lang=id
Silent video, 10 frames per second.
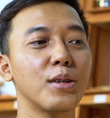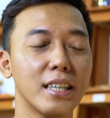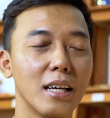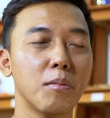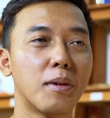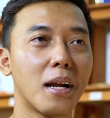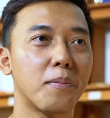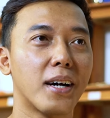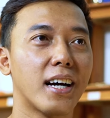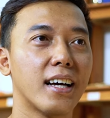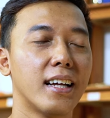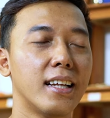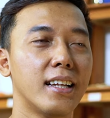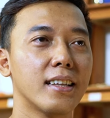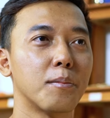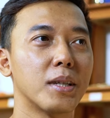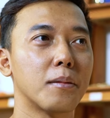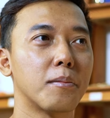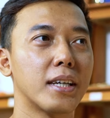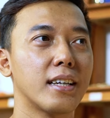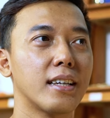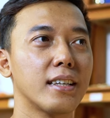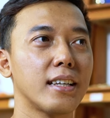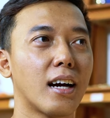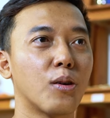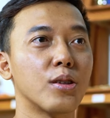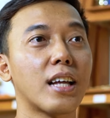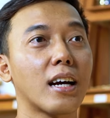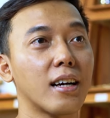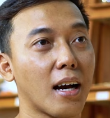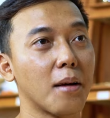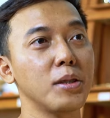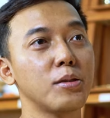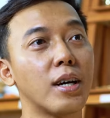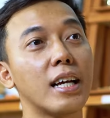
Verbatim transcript: uniknya beberapa teman-teman yang ngontak ke kami juga